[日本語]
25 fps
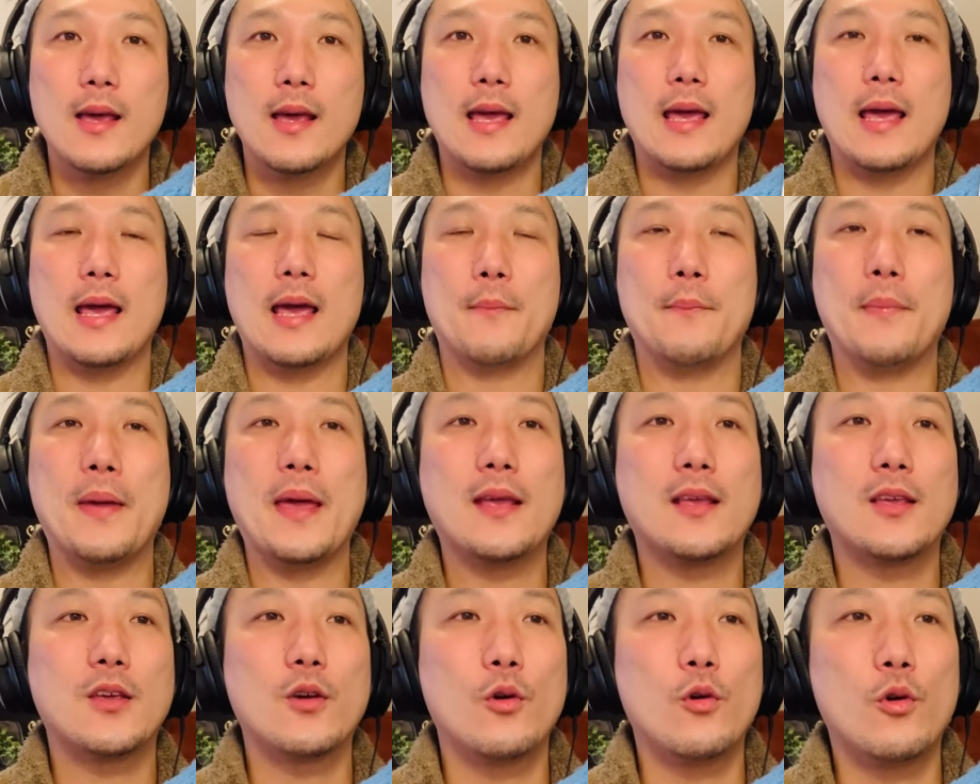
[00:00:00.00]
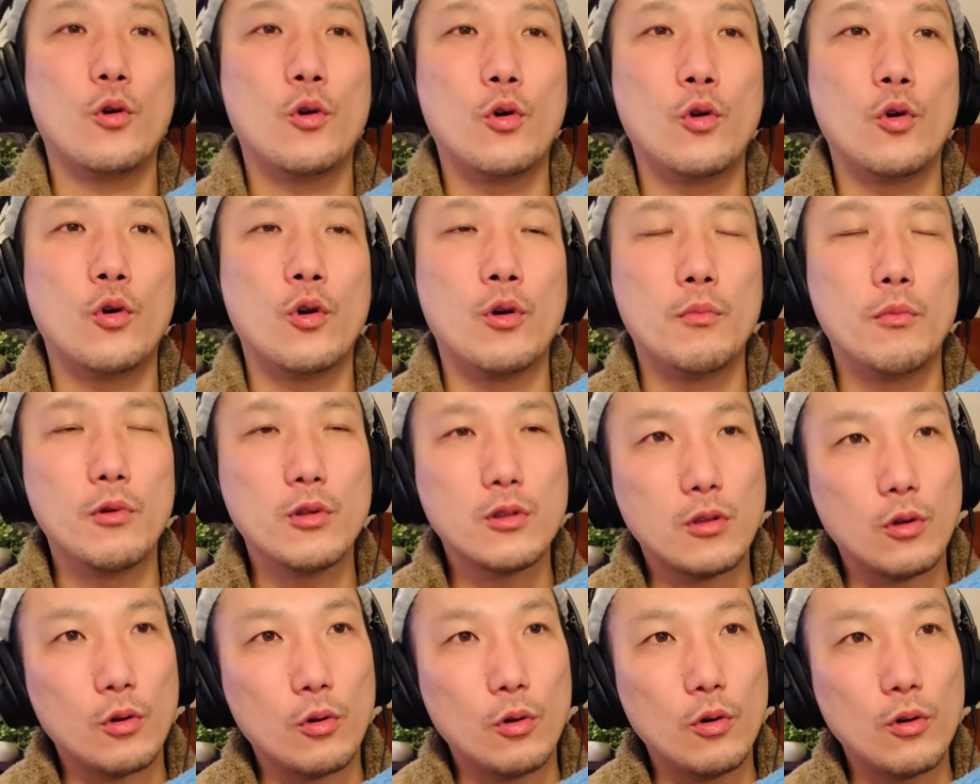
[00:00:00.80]
えー、勉強方法もっ
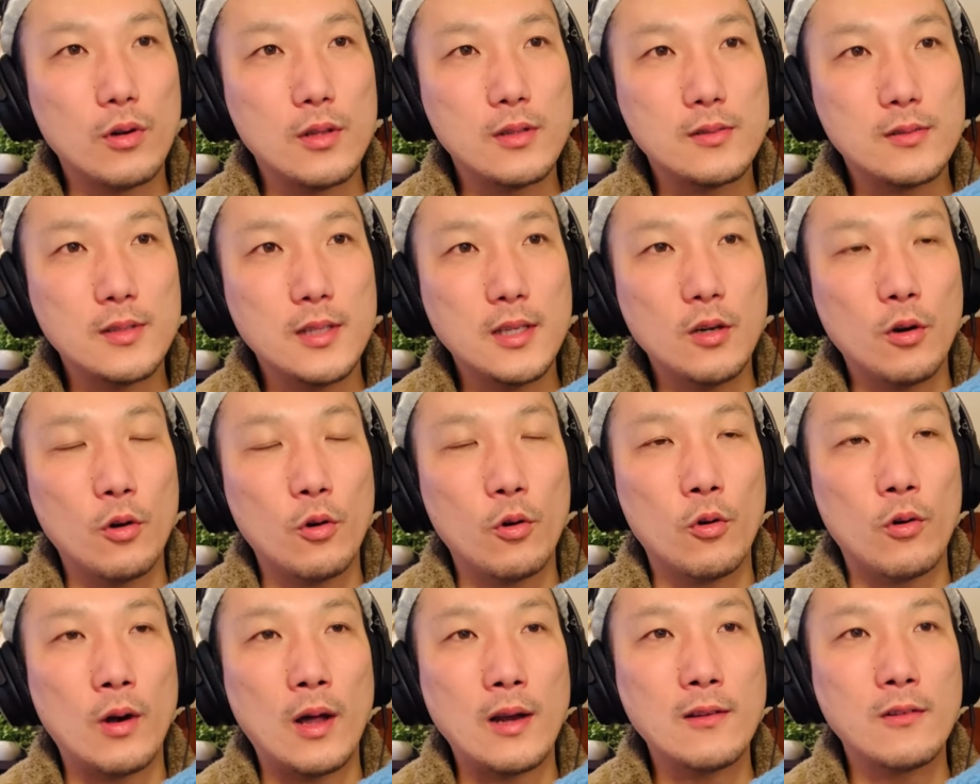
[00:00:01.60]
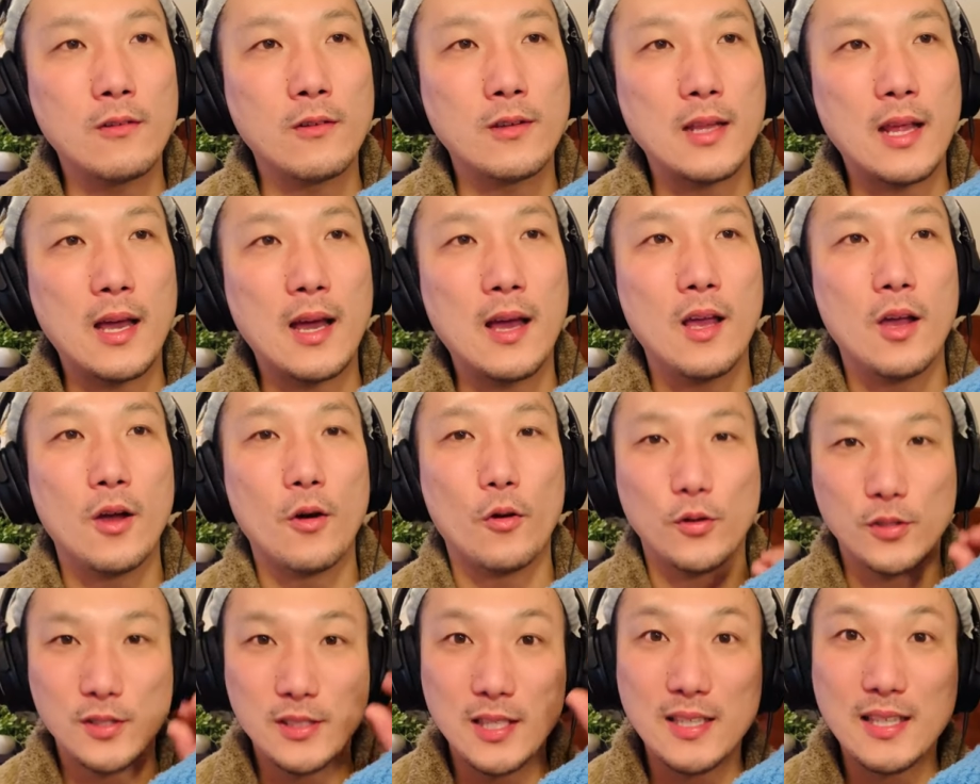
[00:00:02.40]
と効率いい方法あるのにな、
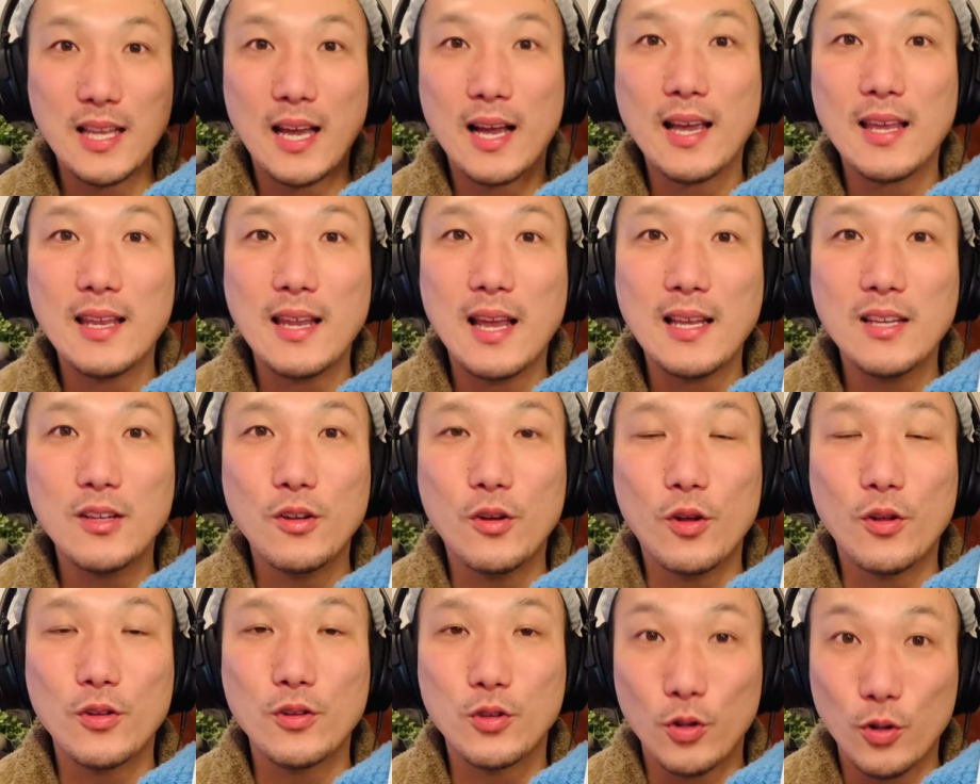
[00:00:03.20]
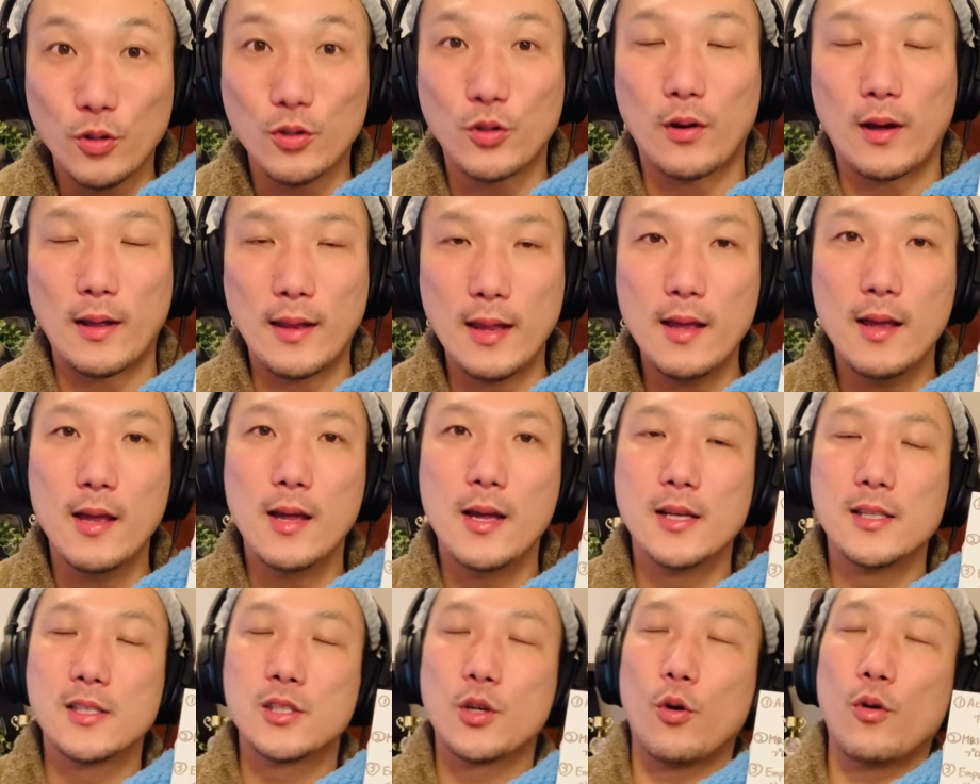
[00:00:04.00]
教えてあげないのととかね、
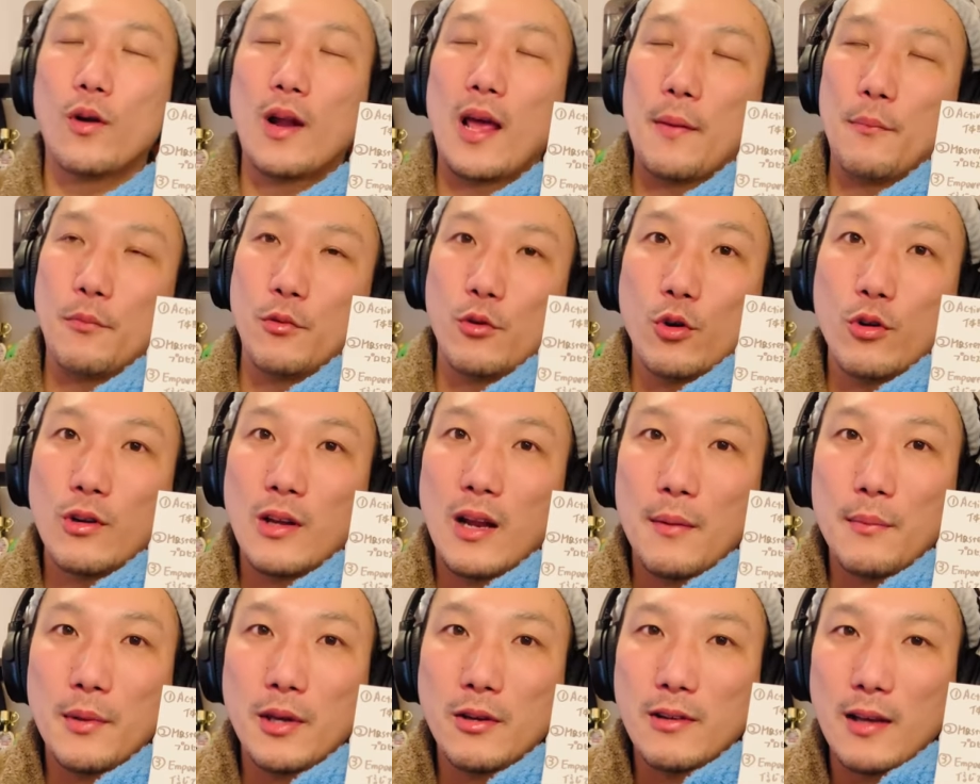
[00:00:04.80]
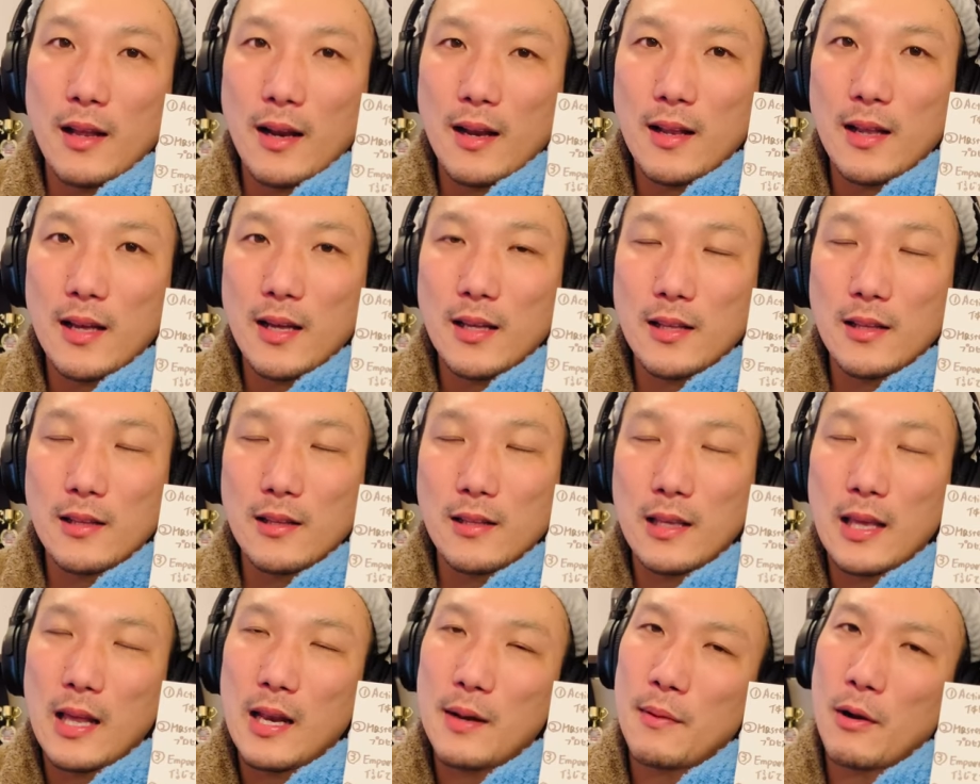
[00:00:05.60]
将来プログラミングやらない
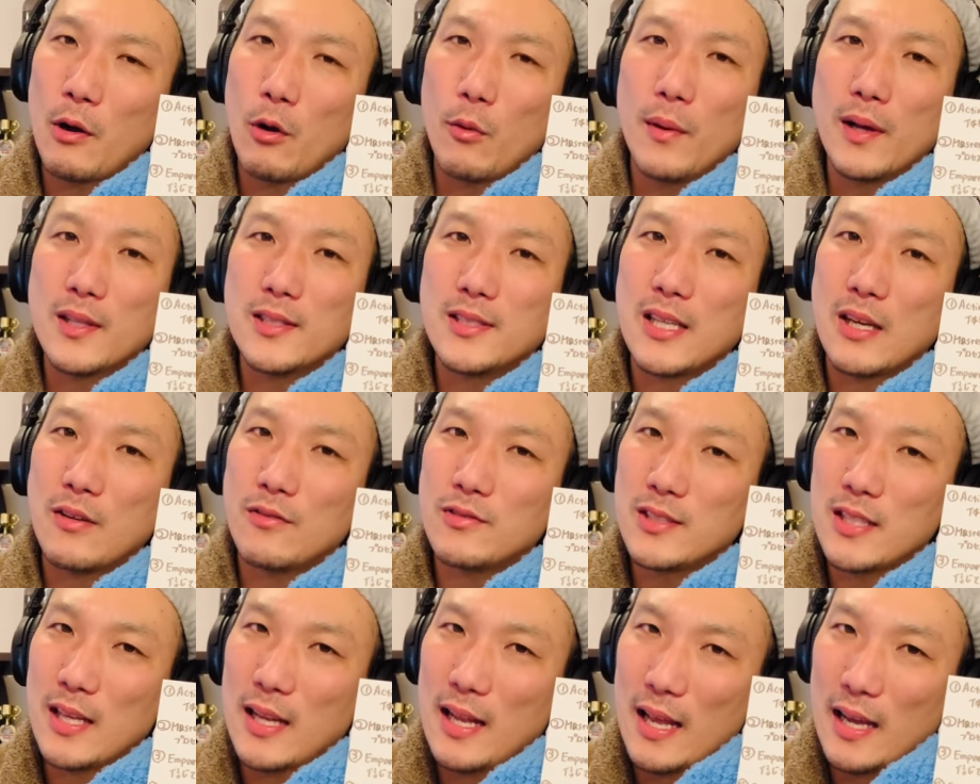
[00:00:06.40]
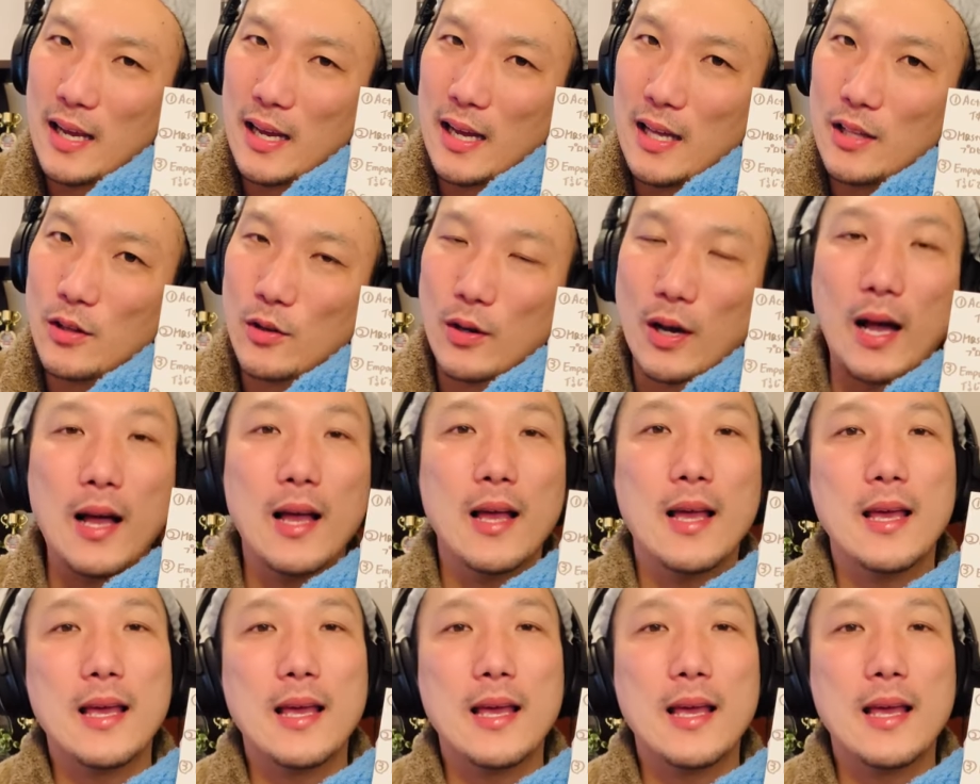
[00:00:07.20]
ければ困っちゃうんじゃないかとか、